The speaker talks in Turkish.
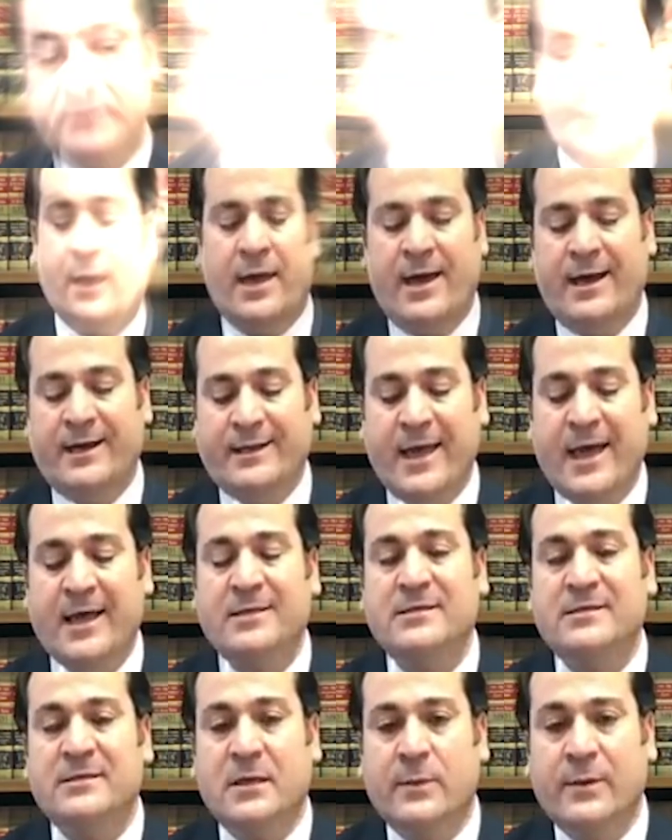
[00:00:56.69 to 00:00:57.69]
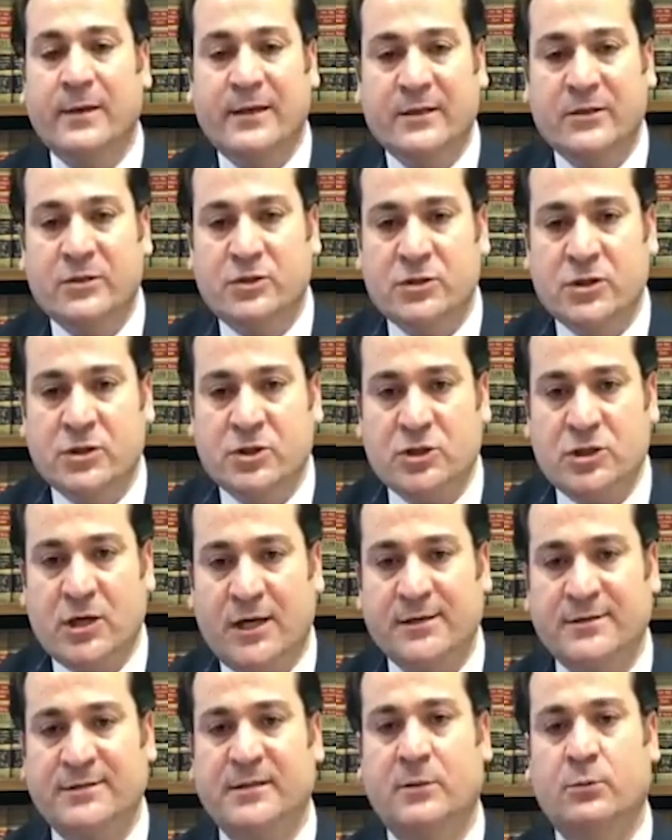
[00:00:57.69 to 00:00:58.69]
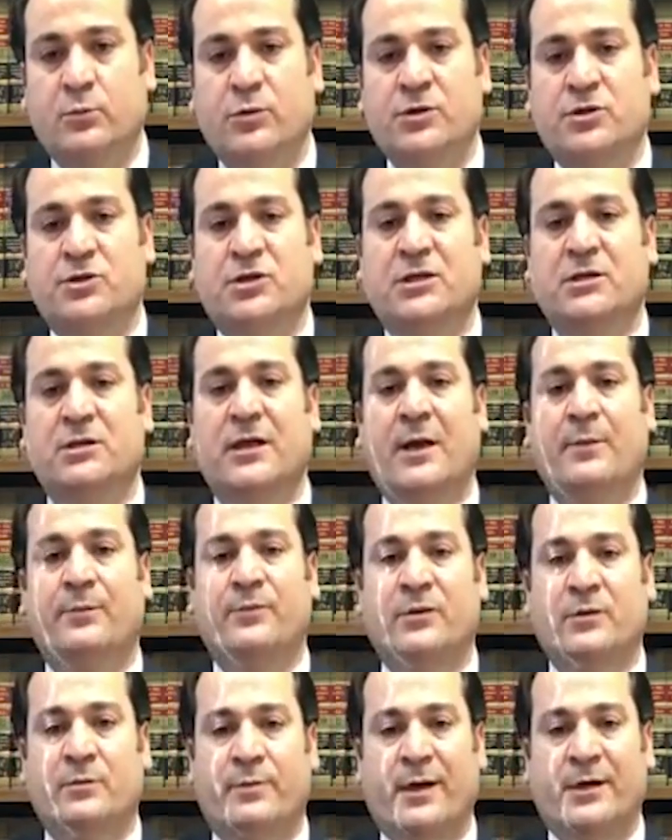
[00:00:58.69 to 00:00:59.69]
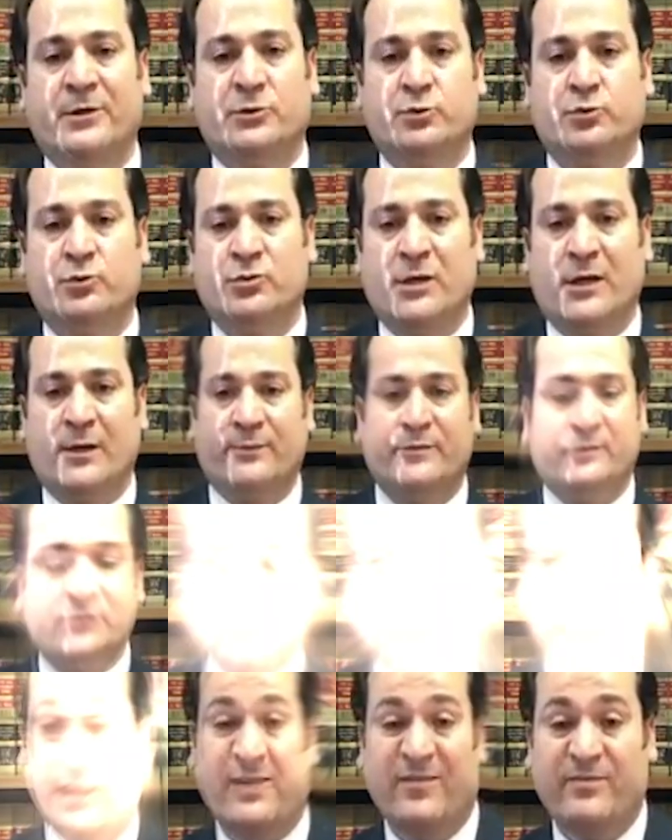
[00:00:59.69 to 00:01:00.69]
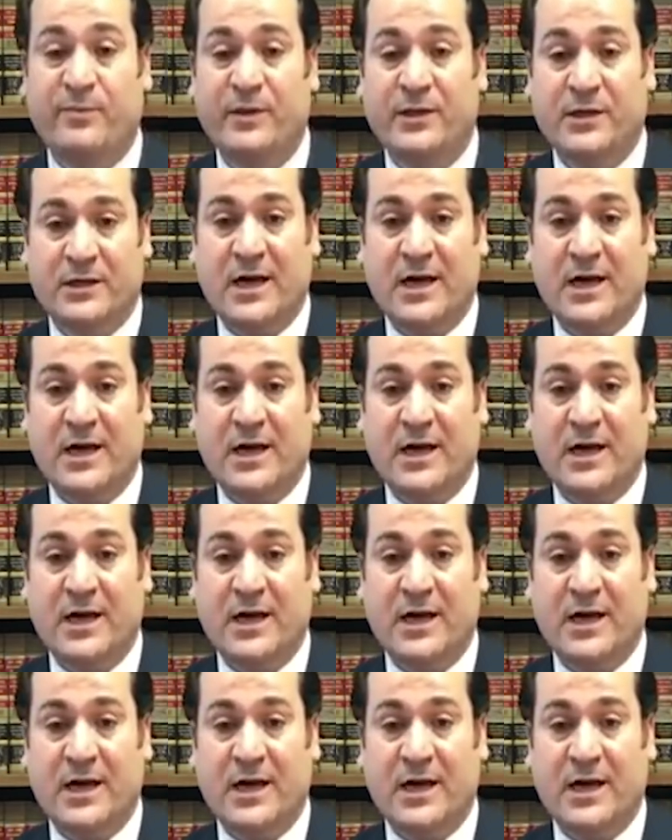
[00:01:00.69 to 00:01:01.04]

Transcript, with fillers: Eğer kendisi Amerika dışına çıkarsa bu içeri yaptığı, başvuru yaptığı F1'i